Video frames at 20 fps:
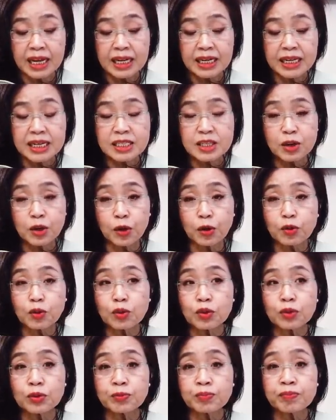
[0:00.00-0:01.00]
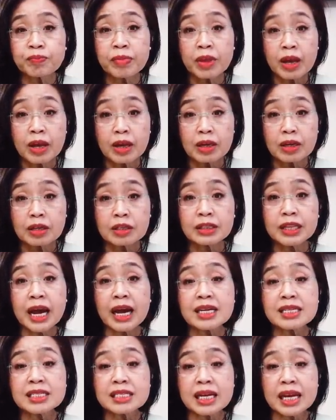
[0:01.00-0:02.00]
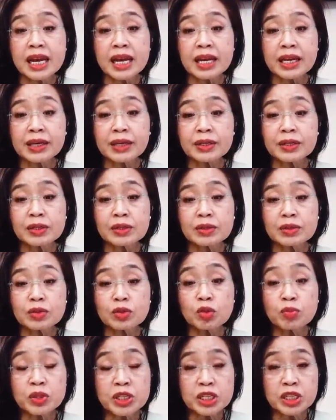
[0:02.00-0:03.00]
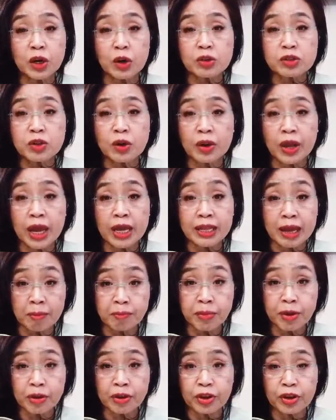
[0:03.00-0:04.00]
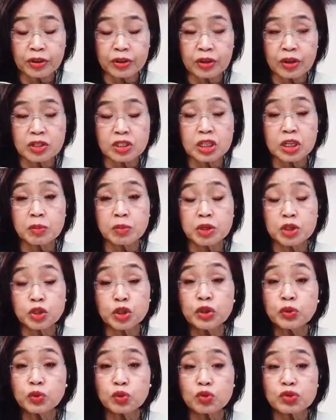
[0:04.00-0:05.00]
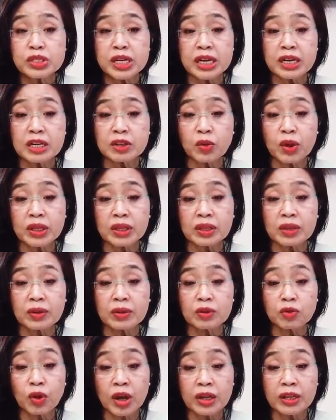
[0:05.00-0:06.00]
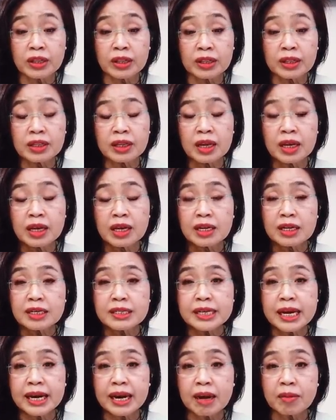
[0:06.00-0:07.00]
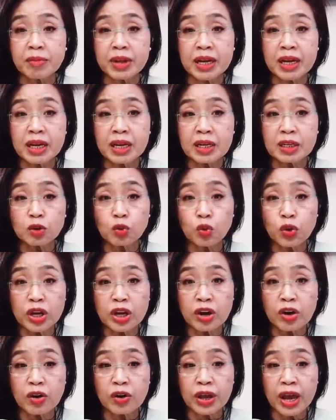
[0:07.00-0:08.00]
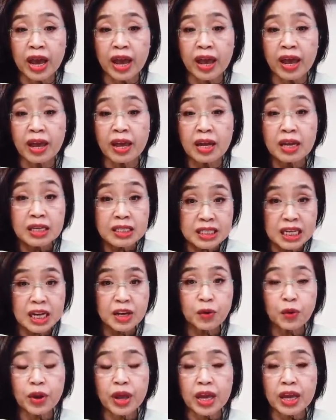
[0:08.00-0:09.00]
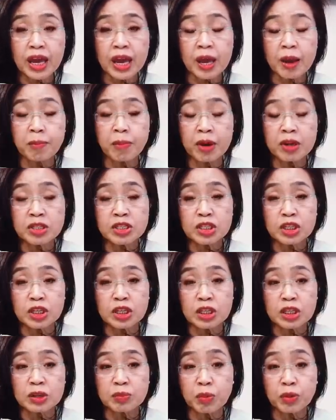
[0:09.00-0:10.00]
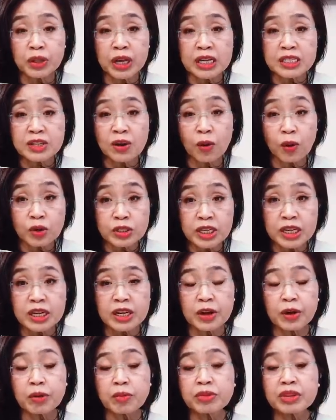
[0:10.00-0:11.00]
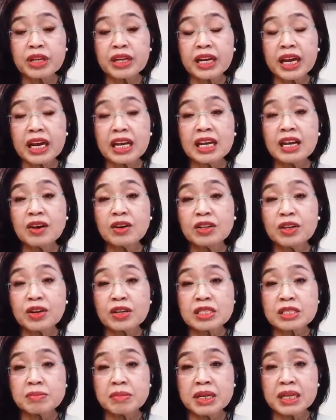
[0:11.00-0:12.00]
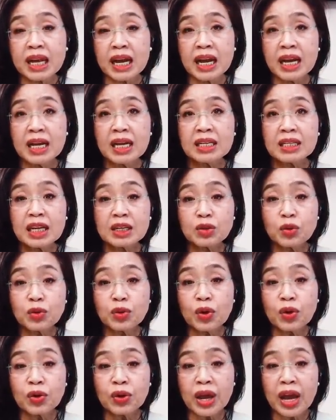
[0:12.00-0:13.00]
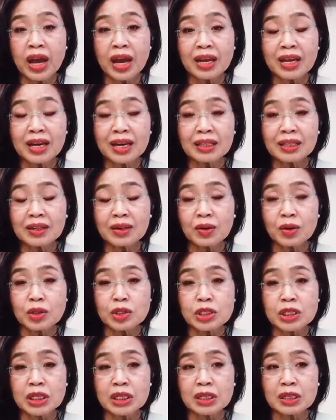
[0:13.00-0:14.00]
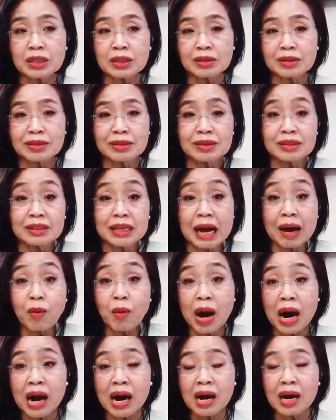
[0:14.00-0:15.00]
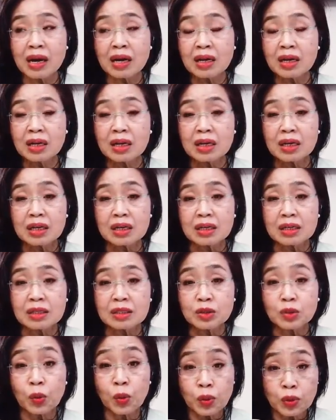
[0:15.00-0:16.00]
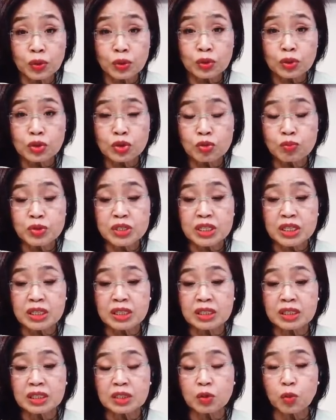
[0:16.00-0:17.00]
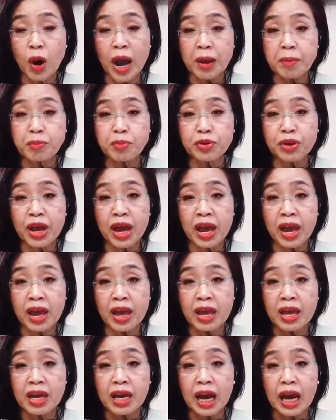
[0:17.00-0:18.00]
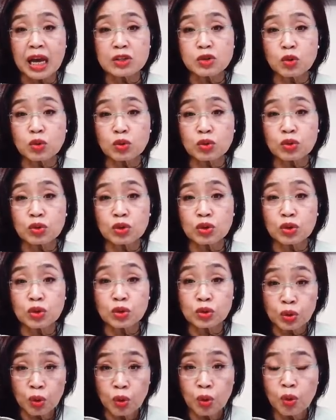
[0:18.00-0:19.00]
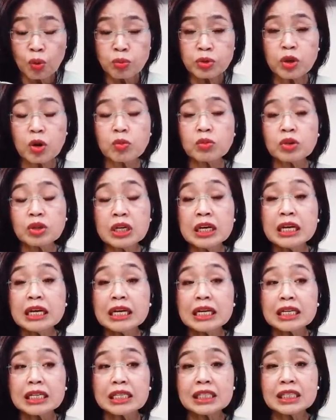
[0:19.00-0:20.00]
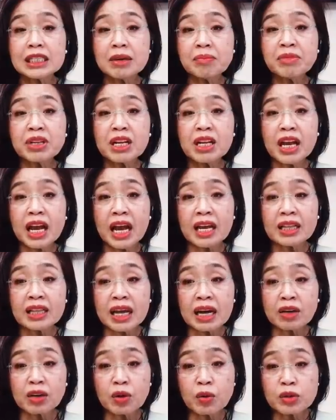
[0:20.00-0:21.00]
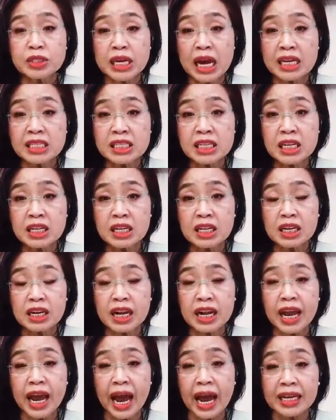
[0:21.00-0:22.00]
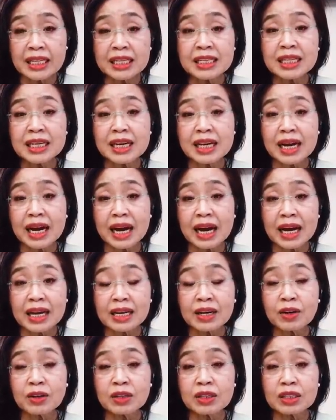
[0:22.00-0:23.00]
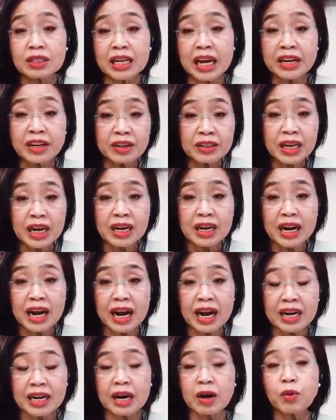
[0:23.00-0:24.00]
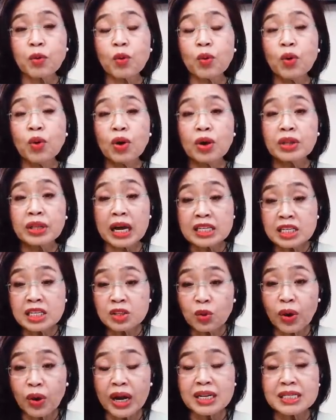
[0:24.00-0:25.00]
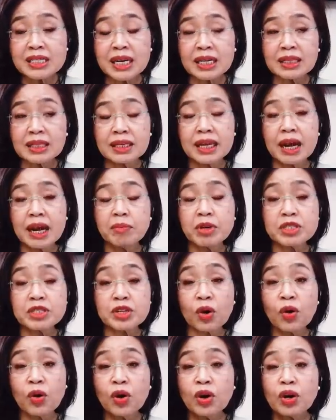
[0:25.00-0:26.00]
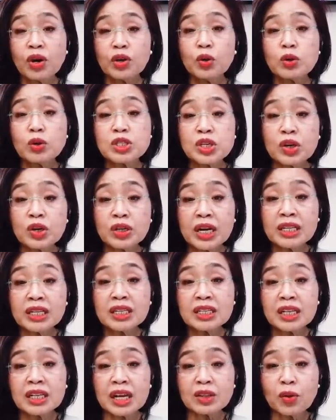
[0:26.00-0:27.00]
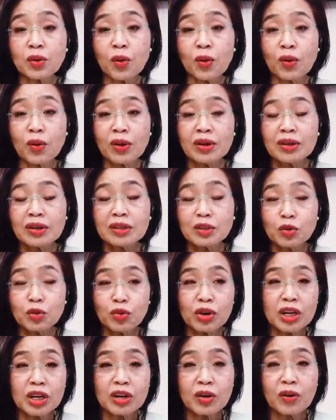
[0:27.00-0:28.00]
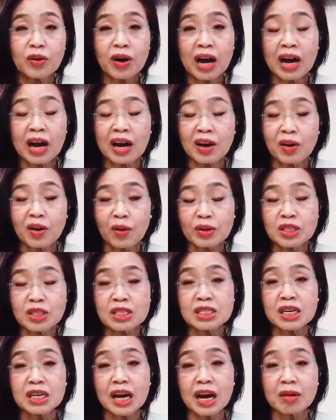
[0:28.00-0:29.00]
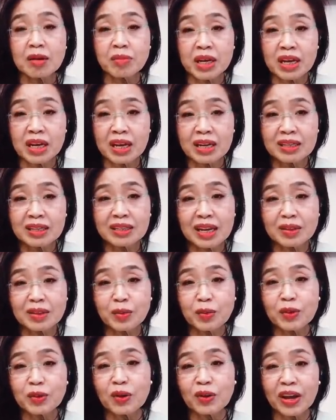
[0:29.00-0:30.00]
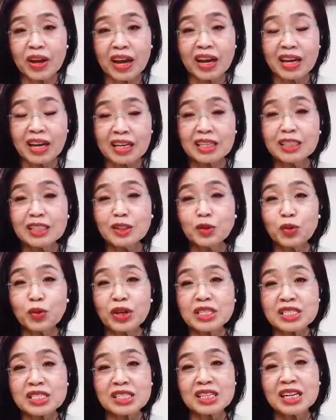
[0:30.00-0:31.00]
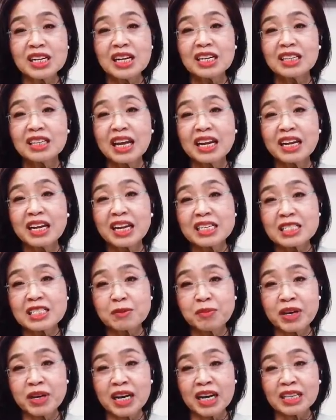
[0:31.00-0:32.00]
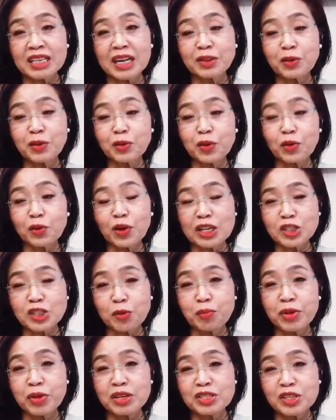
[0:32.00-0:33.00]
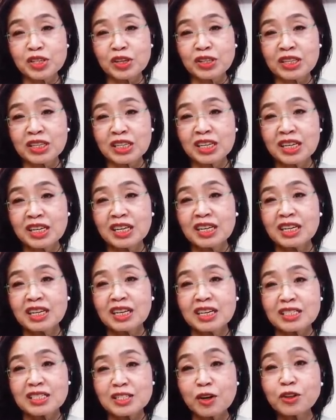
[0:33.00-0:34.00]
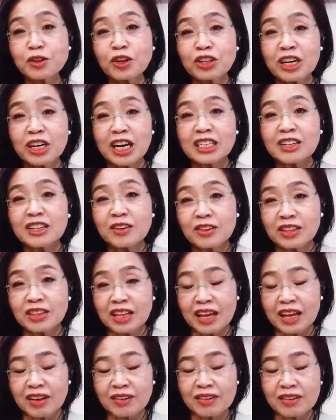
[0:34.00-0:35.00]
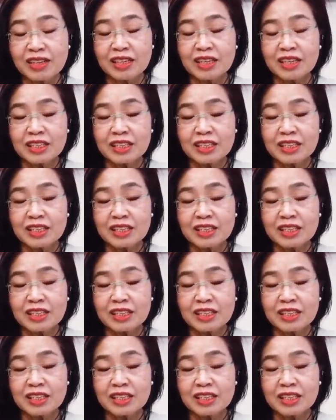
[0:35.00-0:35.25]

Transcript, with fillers: 그래서 결국은 어, 그 당시에 그 숨진 여성의 남편이었던 지금은 쉬운 두 살이 됐던 된그 사람이 그 트위터의 CEO에게 편지를 보내서 어제 여러분들께 읽어드렸습니다. 대통령의 이 같은 것이 그 나와 어, 또그 숨진 그 와이프의 가족들을 너무 너무 그 힘들게 한다. 그리고 사실이 아니니까 이걸 내 내려달라라고 당신도 알지 않느냐 하면서 요청을 했는데도 트위러가 어찌 감히 대통령의 그 트윗을 내리겠습니까? 대통령과 전면전을 어, 선언을 하는 건데요.